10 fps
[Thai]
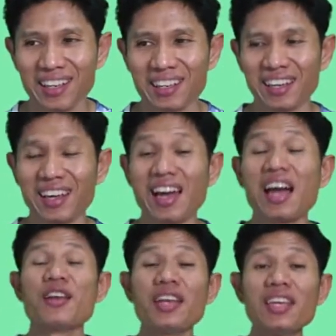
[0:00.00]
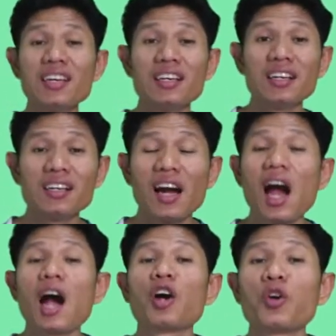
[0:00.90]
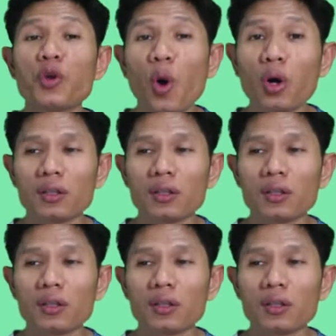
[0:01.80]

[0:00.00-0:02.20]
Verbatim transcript: อ่านี่คือครก